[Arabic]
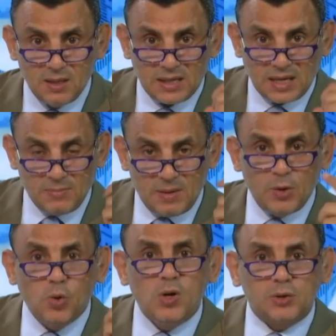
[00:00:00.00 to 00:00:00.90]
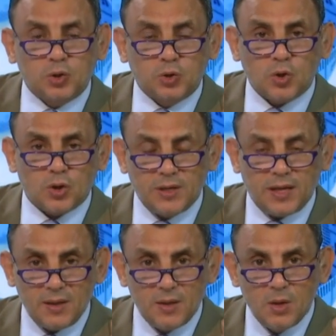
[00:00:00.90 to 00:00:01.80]
كمامه الاولى ضد
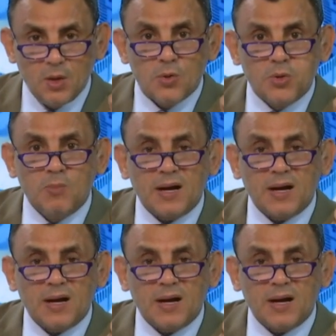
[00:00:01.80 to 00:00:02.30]
كورونا ثم